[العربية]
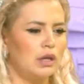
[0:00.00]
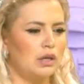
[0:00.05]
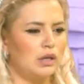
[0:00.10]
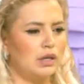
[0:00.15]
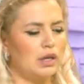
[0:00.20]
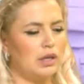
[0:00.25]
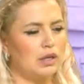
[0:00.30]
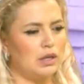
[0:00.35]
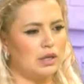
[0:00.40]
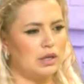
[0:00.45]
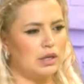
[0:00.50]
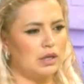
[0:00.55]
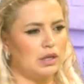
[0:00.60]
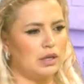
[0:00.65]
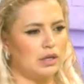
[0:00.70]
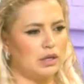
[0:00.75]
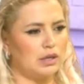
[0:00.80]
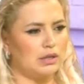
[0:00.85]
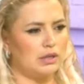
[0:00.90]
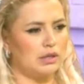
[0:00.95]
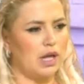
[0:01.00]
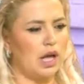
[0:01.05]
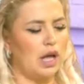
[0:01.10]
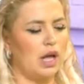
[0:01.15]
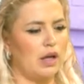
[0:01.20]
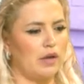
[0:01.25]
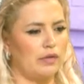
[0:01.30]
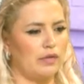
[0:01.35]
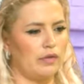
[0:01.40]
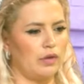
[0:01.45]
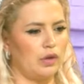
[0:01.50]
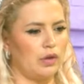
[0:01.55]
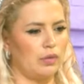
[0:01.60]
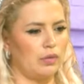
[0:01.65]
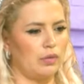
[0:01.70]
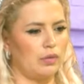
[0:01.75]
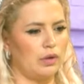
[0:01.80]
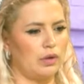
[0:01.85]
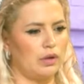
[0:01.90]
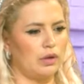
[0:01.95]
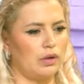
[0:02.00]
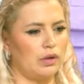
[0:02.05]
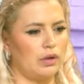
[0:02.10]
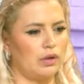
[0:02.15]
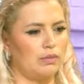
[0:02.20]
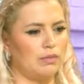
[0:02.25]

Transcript: كل الصحافه وال...